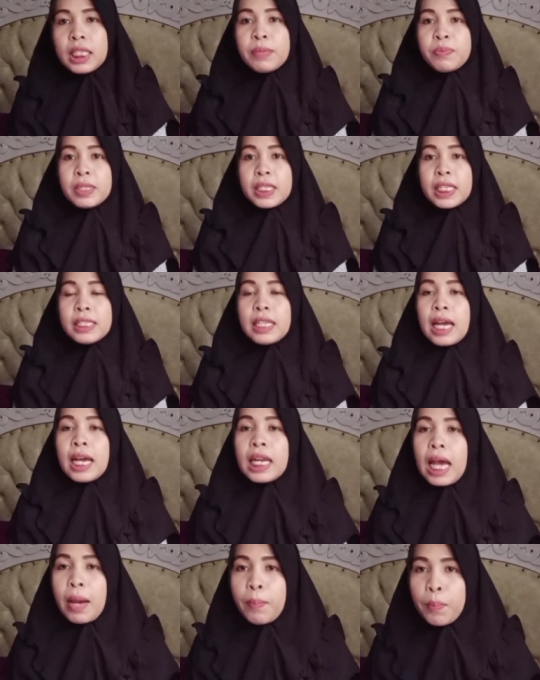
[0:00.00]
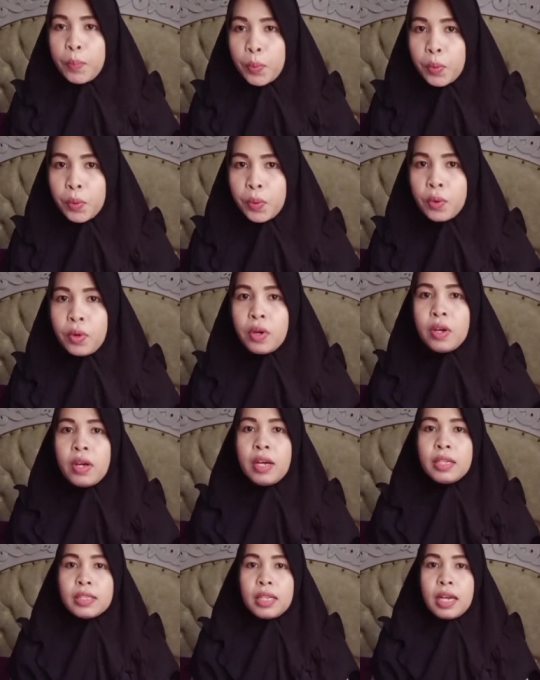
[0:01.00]
Tips ini sangat ampuh,
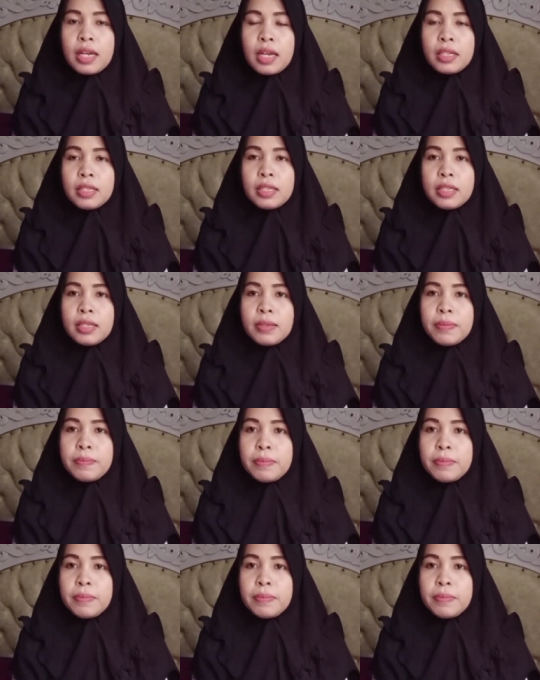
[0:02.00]
sangat uh,